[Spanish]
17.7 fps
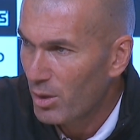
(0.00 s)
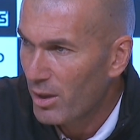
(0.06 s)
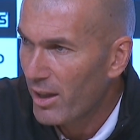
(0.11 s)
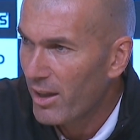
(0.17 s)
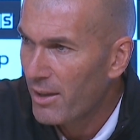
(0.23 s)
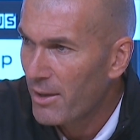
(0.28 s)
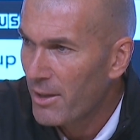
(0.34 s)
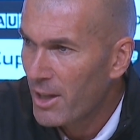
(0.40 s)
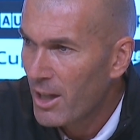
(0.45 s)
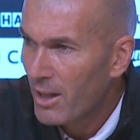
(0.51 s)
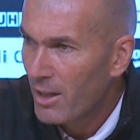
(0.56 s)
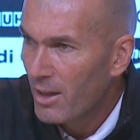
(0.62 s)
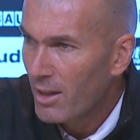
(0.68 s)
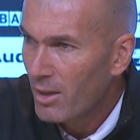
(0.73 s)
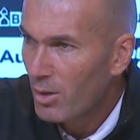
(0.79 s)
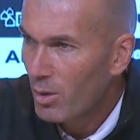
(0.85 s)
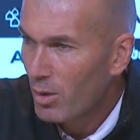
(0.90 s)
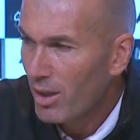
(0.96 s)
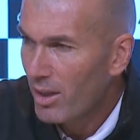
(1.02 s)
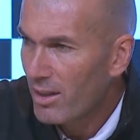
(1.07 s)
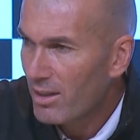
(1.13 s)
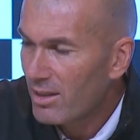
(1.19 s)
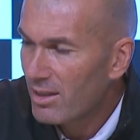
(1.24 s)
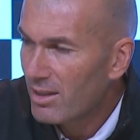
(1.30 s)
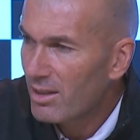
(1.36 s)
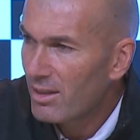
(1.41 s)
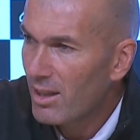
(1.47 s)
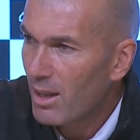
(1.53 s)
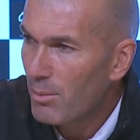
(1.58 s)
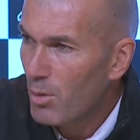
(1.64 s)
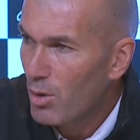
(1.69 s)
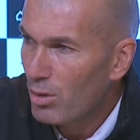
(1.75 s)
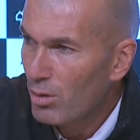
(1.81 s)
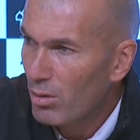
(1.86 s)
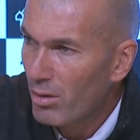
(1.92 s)
Porque lo que
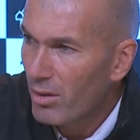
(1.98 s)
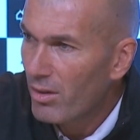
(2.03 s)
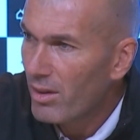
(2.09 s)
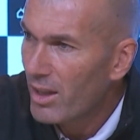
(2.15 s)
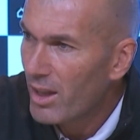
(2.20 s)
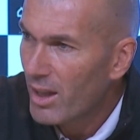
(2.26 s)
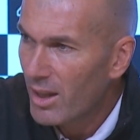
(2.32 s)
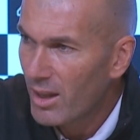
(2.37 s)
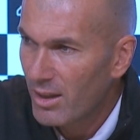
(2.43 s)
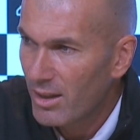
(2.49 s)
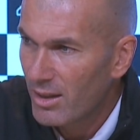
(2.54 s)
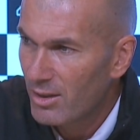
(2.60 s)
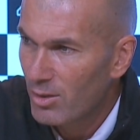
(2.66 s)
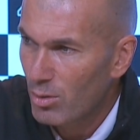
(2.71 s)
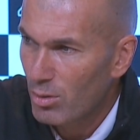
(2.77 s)
necesitamos hoy en día,